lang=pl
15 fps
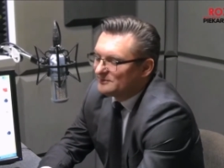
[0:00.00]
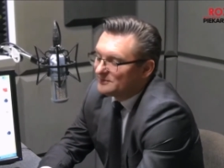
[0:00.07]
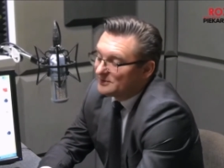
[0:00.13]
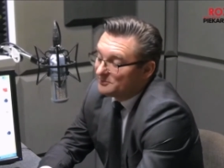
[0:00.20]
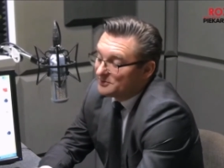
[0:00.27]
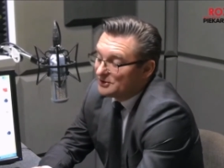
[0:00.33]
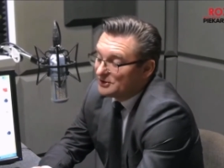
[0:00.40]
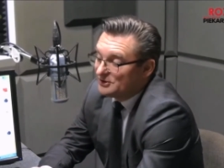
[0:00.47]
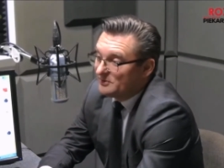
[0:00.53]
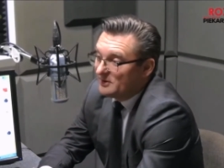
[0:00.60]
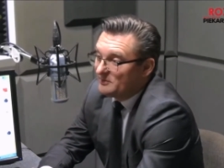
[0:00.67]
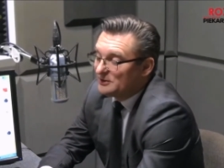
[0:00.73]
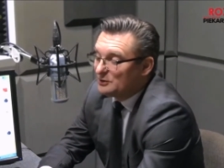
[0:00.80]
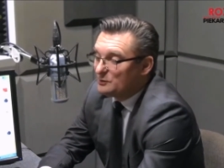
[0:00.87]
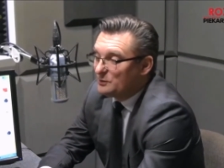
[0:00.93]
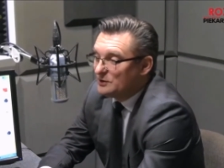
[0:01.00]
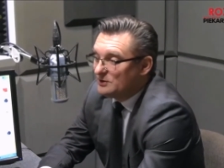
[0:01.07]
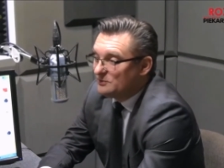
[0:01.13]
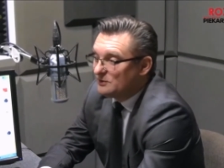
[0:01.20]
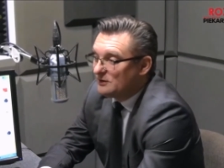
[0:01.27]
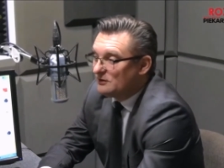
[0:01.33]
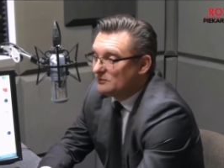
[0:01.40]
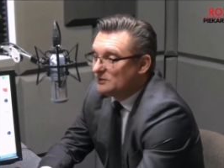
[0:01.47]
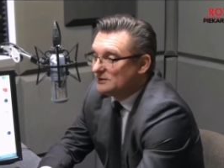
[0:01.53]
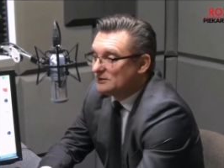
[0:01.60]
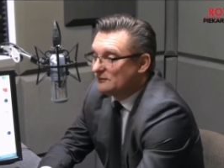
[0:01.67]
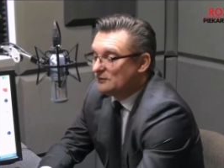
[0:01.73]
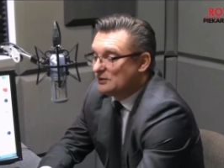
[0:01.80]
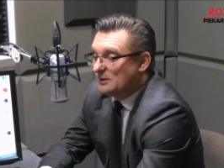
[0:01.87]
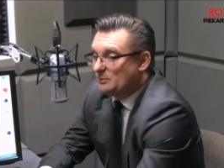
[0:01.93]
żeby siedziba metropolii była
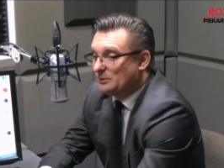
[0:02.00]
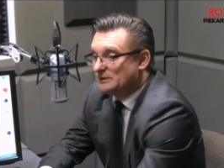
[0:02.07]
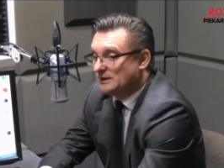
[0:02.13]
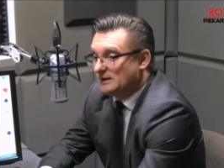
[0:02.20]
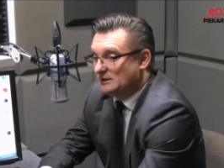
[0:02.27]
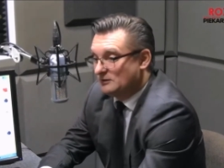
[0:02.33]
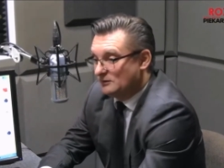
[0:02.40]
umiejscowiona poza no